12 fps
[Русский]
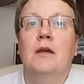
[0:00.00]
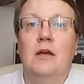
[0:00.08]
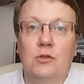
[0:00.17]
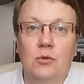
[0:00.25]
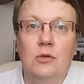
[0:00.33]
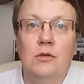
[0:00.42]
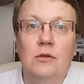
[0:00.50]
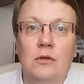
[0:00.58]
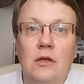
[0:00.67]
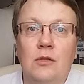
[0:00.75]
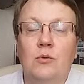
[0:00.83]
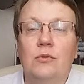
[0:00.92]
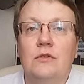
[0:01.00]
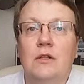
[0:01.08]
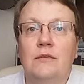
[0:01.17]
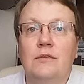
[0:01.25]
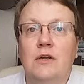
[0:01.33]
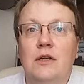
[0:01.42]
которая одну из
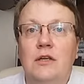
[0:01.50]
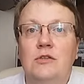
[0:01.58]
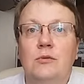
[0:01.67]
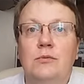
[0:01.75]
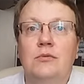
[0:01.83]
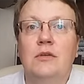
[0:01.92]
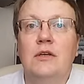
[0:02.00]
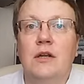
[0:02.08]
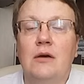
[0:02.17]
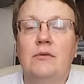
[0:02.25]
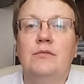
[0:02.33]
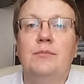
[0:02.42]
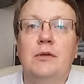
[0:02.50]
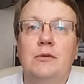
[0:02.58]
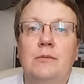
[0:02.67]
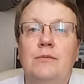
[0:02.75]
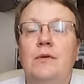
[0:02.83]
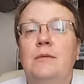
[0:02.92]
главных ролей, собственно, играла в
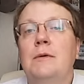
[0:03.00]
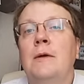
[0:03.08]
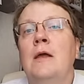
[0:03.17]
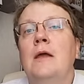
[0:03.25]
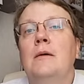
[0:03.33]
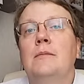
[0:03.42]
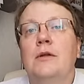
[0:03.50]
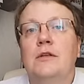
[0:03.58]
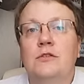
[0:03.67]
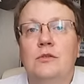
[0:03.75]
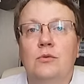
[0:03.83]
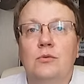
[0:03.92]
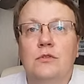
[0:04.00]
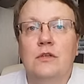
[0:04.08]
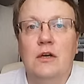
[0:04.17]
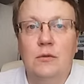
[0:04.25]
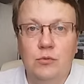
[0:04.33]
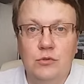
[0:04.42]
первом фильме Бориса
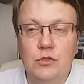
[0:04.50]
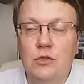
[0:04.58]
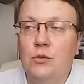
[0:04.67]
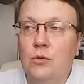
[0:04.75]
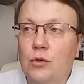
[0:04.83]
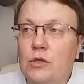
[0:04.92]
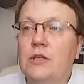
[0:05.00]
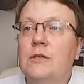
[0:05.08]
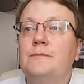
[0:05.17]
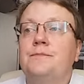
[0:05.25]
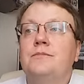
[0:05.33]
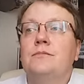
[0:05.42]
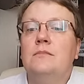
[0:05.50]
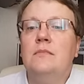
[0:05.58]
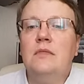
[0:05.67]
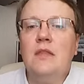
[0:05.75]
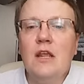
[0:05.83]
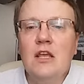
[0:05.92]
Гудца «Арбузные корки».
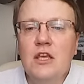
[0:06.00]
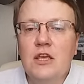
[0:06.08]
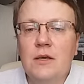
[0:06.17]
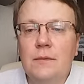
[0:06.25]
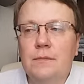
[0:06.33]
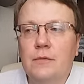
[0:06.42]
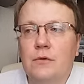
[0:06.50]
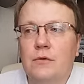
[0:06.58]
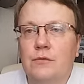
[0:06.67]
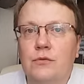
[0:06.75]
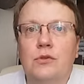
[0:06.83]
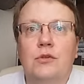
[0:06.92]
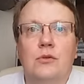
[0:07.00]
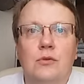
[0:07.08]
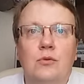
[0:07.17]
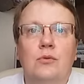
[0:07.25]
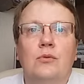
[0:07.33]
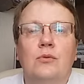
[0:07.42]
И вот,
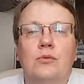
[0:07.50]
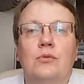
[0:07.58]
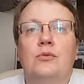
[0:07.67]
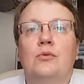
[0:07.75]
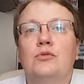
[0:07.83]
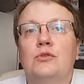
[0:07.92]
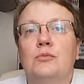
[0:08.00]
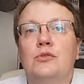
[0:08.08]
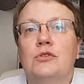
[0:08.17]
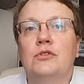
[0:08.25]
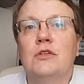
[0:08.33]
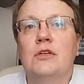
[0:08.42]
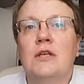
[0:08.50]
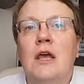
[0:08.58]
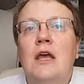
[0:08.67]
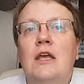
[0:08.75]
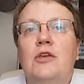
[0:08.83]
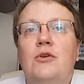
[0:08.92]
ну, тут тоже, можно сказать,
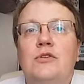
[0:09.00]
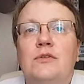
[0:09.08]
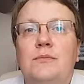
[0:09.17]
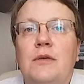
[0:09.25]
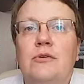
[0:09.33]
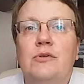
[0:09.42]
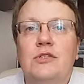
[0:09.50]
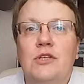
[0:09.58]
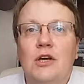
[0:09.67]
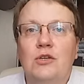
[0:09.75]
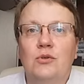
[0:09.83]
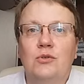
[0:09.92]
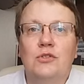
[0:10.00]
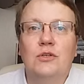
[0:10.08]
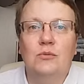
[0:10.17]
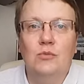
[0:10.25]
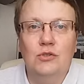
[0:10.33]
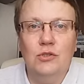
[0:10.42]
ее смелости
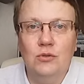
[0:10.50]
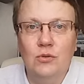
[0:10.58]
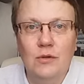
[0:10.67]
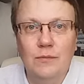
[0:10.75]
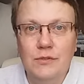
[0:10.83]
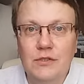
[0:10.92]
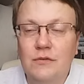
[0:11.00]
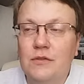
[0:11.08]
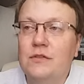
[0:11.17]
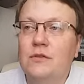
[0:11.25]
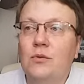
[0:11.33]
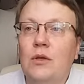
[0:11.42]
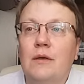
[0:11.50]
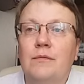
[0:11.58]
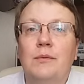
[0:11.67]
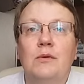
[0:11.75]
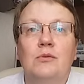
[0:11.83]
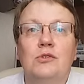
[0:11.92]
актерской можно только подивиться. Ну, я в
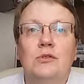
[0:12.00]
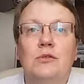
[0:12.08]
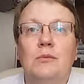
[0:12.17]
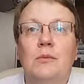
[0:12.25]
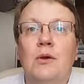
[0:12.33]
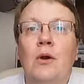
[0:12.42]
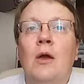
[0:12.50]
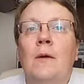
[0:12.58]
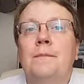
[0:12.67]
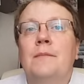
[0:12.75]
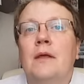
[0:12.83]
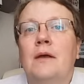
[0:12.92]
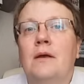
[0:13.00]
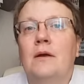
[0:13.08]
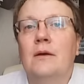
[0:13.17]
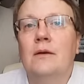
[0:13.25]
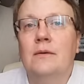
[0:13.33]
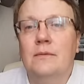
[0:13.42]
первую очередь имею,
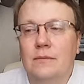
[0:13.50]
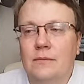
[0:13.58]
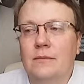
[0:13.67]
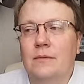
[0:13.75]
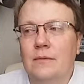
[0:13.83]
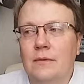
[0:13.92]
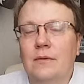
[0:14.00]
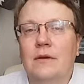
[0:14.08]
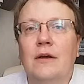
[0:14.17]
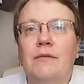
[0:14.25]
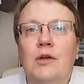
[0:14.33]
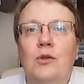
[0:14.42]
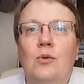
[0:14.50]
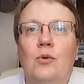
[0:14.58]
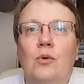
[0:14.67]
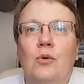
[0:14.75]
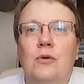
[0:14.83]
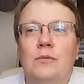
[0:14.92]
говорю
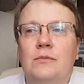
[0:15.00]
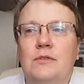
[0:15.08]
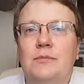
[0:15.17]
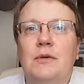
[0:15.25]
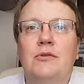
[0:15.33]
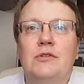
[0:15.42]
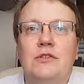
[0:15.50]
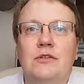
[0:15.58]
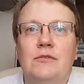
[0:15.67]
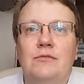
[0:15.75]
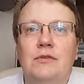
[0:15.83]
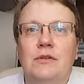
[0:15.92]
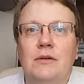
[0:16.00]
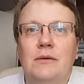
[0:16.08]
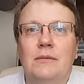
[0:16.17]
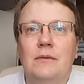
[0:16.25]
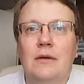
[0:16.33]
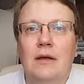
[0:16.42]
о смелости в
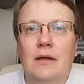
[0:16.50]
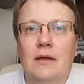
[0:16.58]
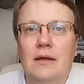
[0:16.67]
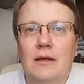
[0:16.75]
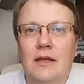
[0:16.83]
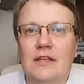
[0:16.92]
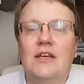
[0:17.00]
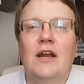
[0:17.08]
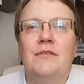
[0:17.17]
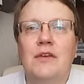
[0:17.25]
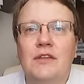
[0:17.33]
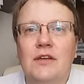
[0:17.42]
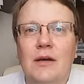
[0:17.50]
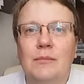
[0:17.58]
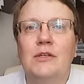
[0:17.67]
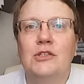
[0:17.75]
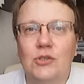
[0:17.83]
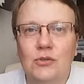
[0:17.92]
а, откровенных
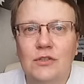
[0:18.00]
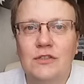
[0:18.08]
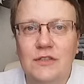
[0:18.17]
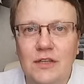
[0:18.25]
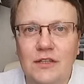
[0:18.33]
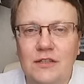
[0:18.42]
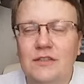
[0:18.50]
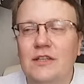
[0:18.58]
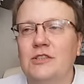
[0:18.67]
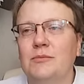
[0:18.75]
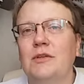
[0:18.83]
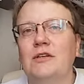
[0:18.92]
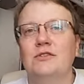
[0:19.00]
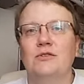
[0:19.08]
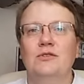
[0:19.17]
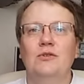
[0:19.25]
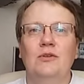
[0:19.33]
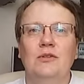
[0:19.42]
обнаженных сценах, скажем так,
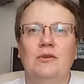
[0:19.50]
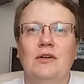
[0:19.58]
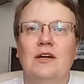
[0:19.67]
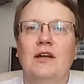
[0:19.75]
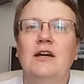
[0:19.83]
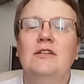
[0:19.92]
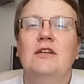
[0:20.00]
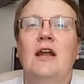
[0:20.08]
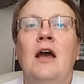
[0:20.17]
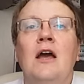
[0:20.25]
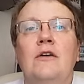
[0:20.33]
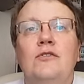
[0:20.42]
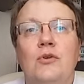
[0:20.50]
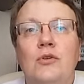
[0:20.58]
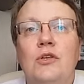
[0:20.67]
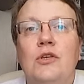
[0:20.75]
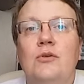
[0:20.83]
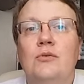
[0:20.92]
сексуального характера,
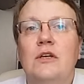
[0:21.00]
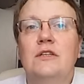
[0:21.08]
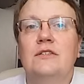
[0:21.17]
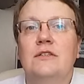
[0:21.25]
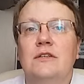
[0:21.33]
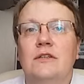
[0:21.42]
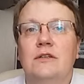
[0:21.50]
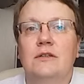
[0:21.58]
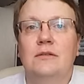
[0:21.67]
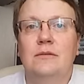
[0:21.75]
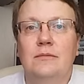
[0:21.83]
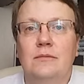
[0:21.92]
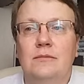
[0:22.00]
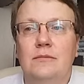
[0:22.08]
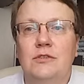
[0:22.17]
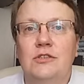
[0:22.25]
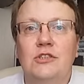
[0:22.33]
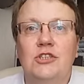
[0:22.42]
все-таки у нас э,
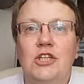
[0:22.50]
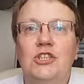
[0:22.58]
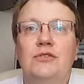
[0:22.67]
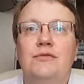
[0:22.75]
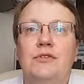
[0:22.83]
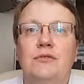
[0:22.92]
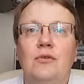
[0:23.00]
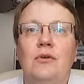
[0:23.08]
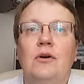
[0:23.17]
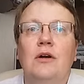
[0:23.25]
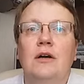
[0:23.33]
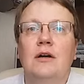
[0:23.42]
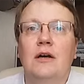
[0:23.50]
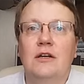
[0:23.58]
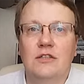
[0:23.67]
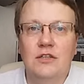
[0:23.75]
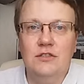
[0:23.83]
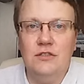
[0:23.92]
чаще всего а,
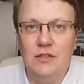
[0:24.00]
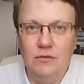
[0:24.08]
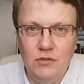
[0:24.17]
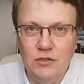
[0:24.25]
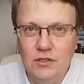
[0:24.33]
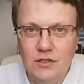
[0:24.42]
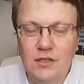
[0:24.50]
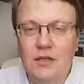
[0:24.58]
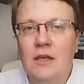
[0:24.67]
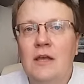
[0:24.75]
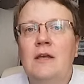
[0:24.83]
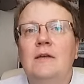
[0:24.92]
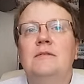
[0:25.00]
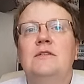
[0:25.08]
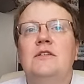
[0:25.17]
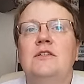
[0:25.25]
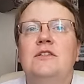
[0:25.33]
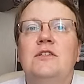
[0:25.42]
актрисы довольно-таки
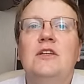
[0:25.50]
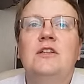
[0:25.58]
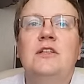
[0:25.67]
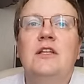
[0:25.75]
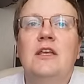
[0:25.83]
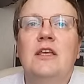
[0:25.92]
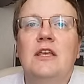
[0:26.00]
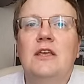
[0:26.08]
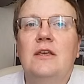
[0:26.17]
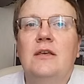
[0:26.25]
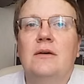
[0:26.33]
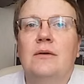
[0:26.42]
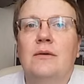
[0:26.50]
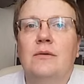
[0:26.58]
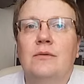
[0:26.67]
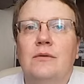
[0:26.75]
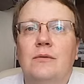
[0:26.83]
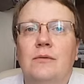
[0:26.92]
стеснительные и э,
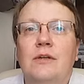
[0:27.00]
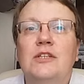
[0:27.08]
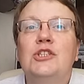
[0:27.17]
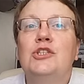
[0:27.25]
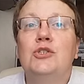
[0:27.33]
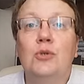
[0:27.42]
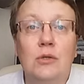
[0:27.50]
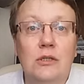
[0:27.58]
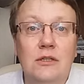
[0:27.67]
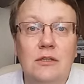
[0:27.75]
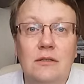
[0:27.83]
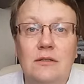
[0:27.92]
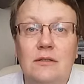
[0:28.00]
режиссеры